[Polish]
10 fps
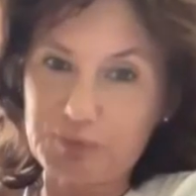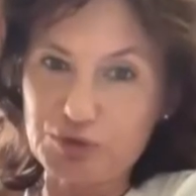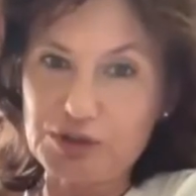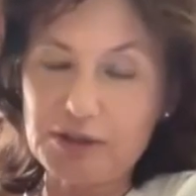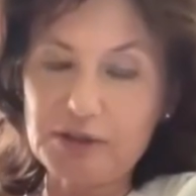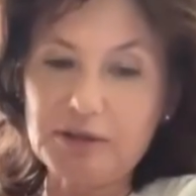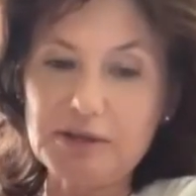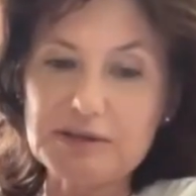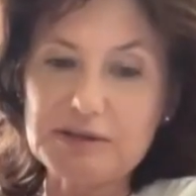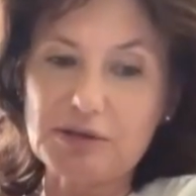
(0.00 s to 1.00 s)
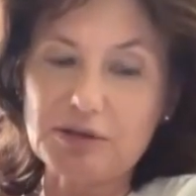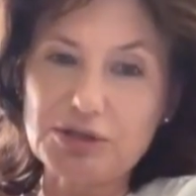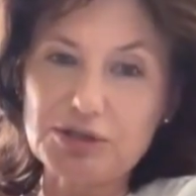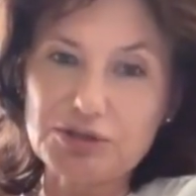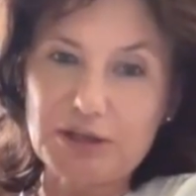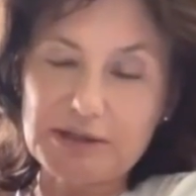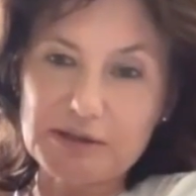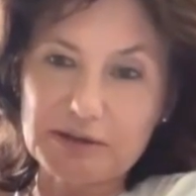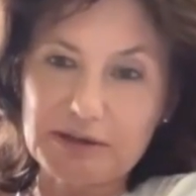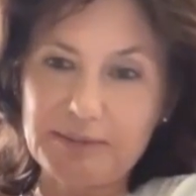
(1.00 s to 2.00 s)
później jest konieczność
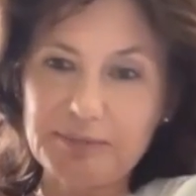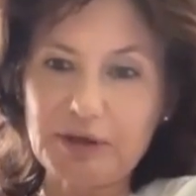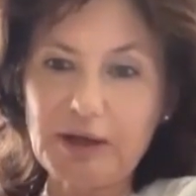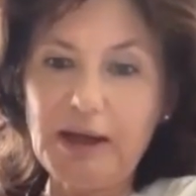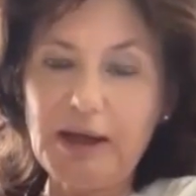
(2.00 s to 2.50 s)
dializoterapii.